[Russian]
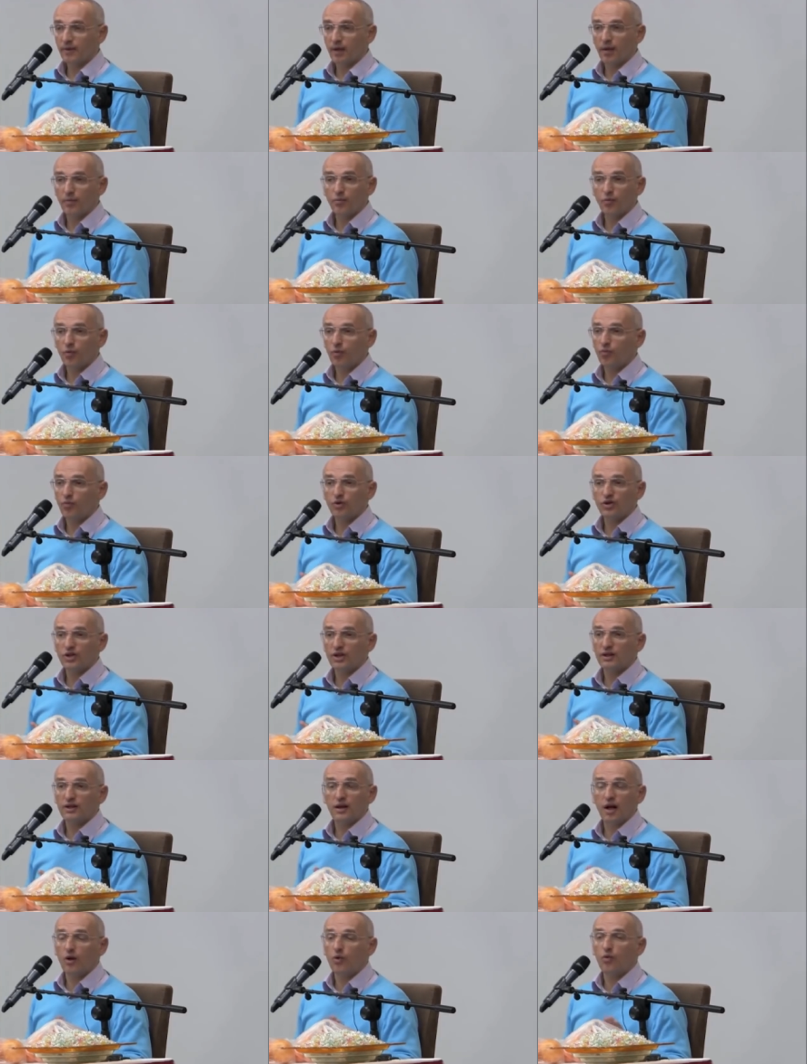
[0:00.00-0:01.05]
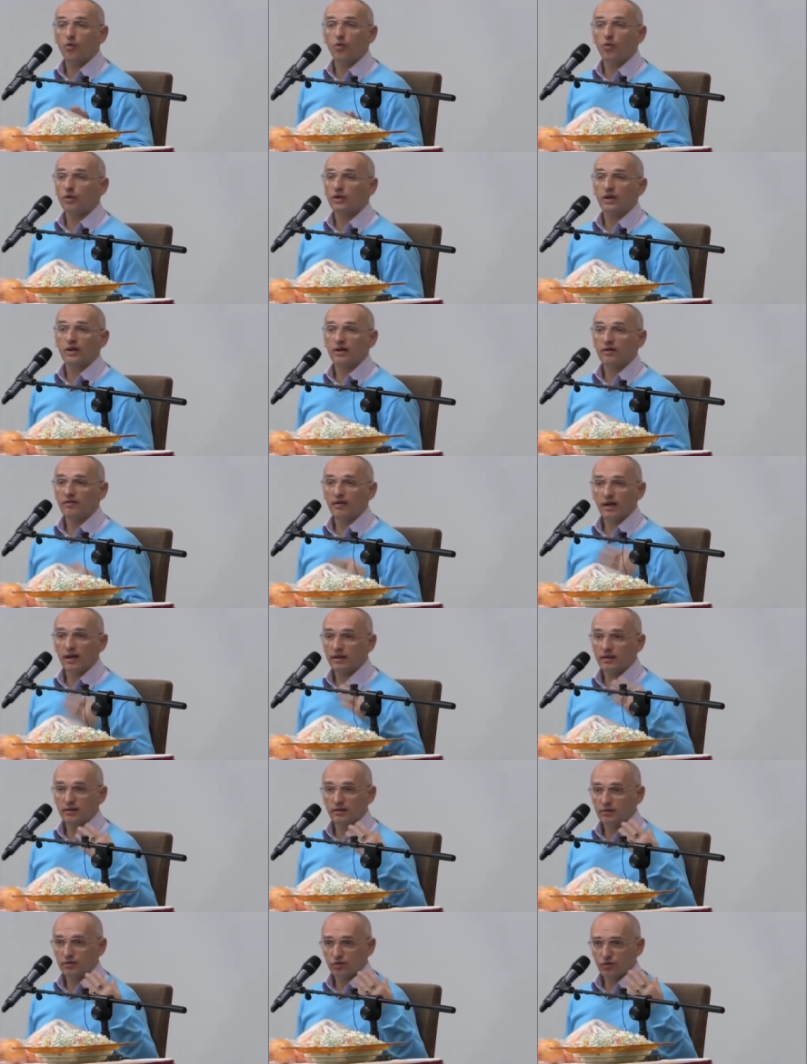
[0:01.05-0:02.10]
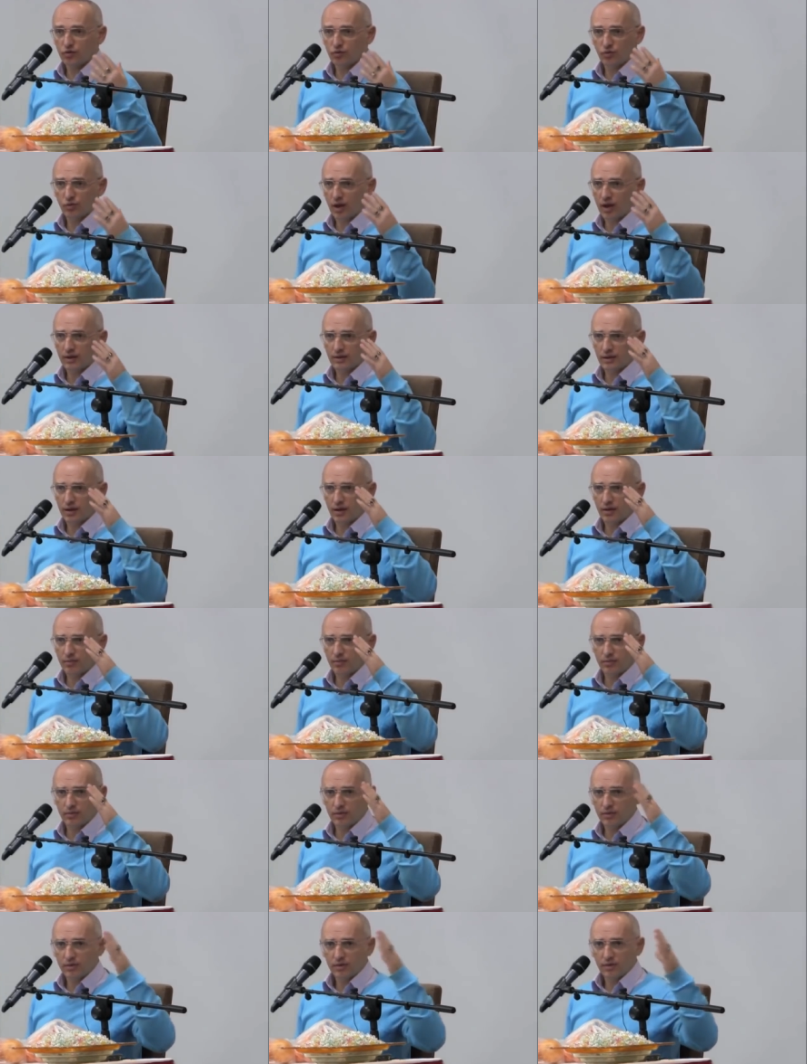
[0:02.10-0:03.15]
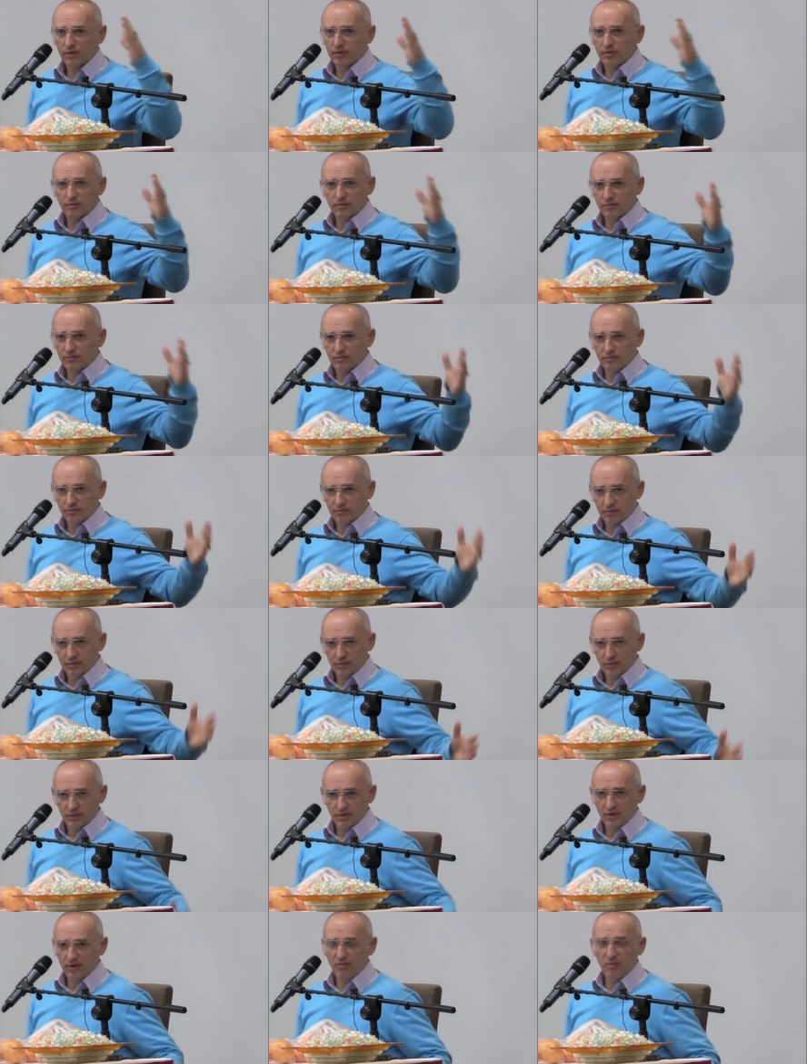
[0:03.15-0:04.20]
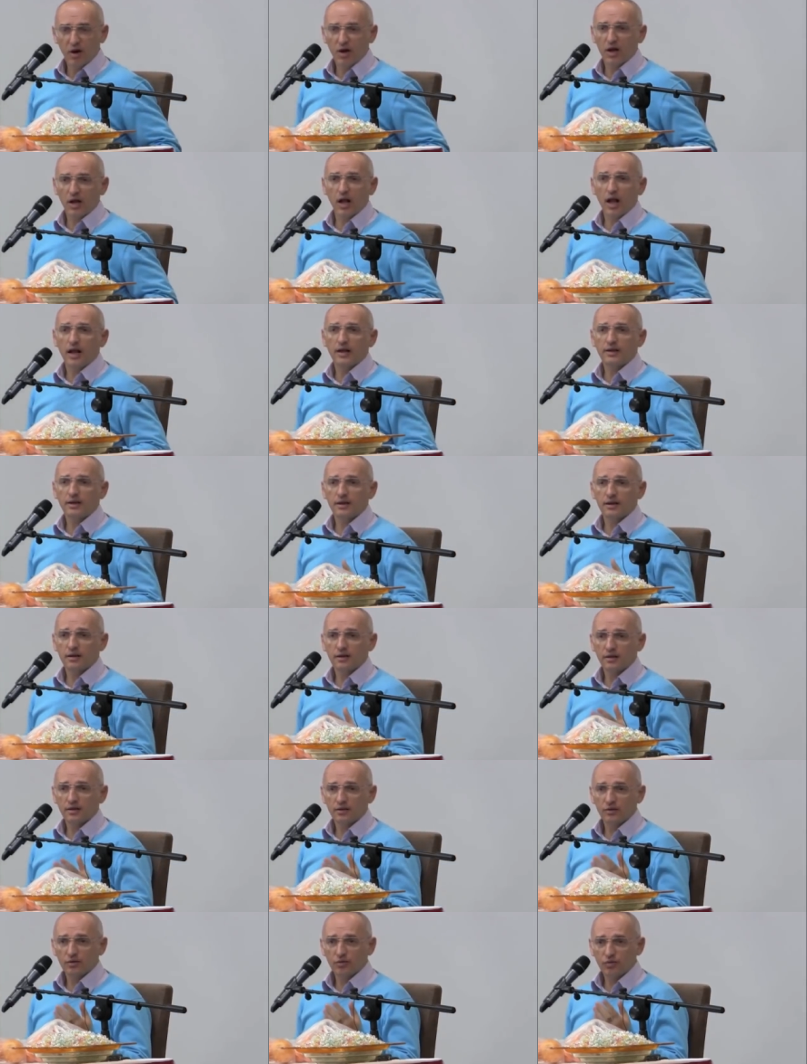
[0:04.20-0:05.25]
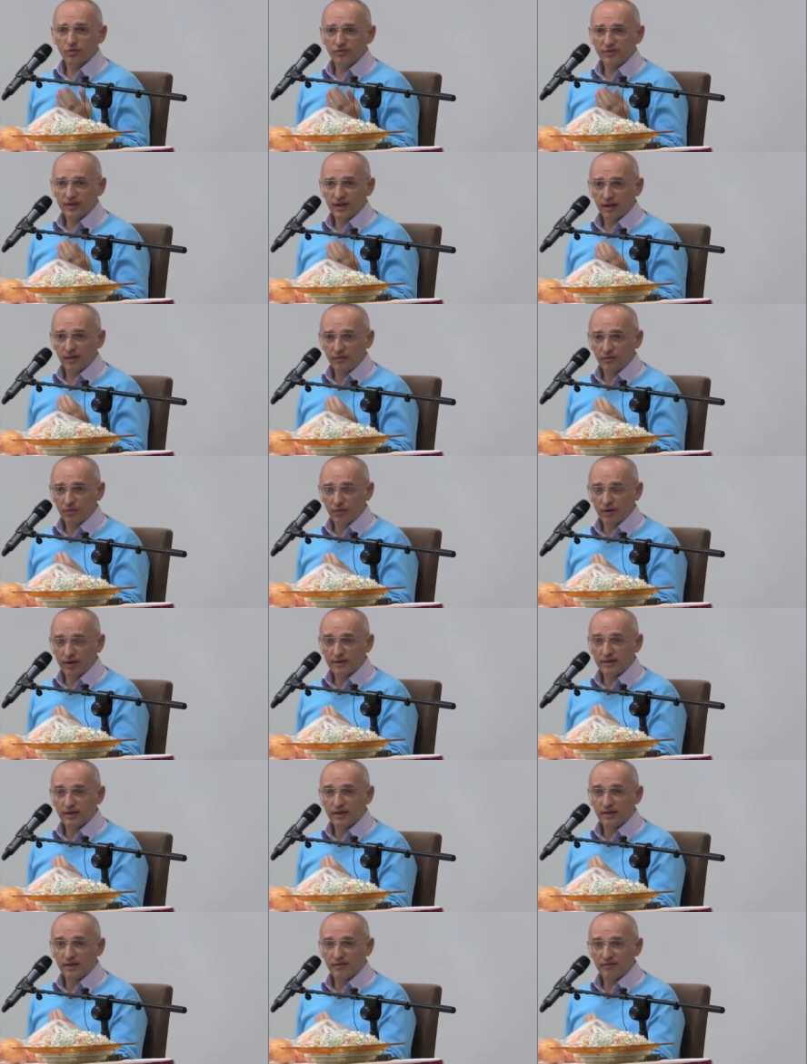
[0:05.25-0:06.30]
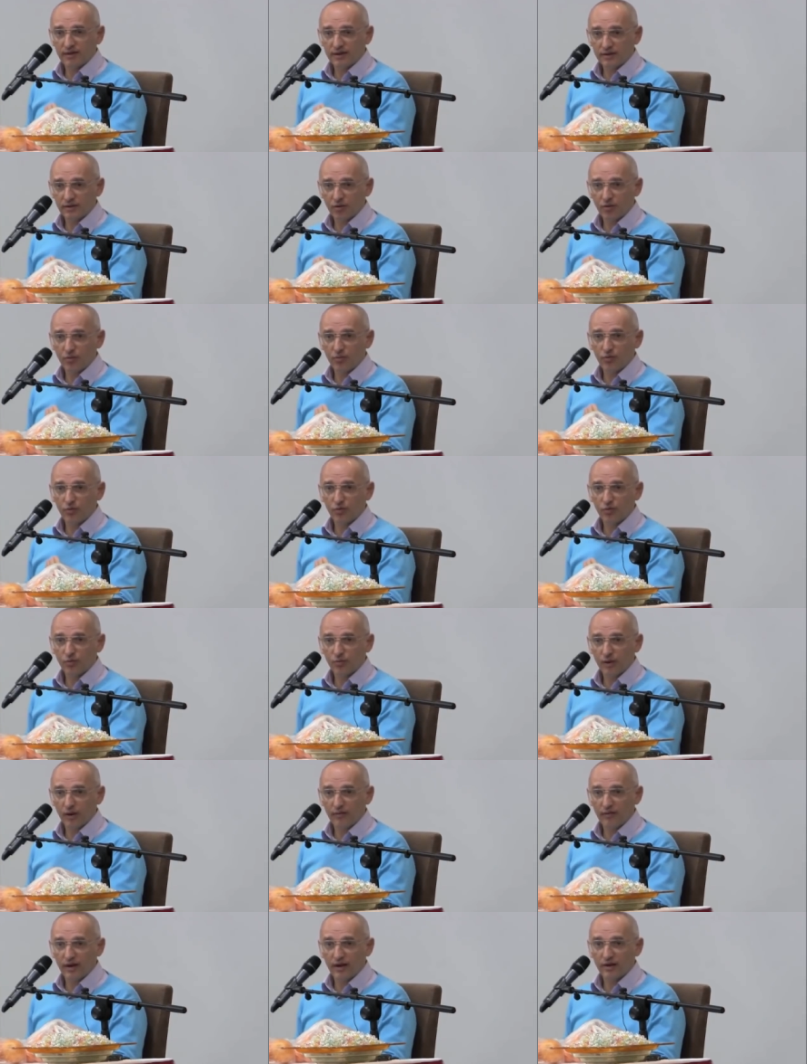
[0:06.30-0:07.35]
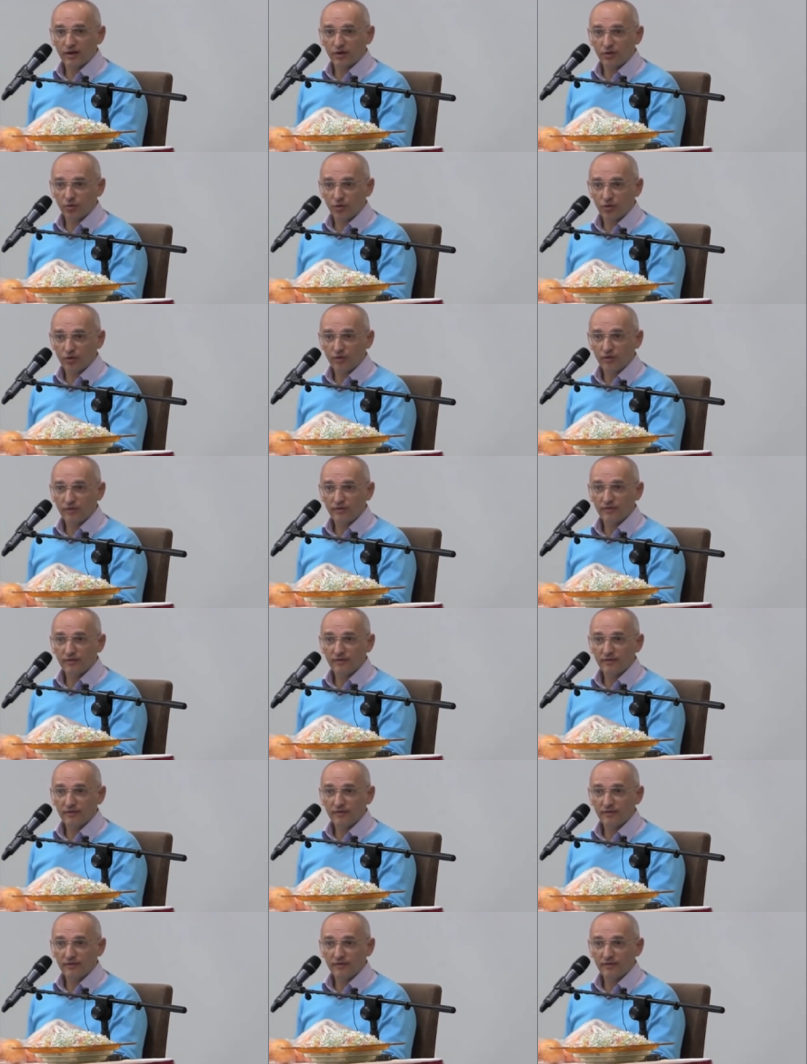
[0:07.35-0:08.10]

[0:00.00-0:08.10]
Там можно как угодно говорить, что у нас как бы демократия, но все равно, если это Восток, будет управлять кто?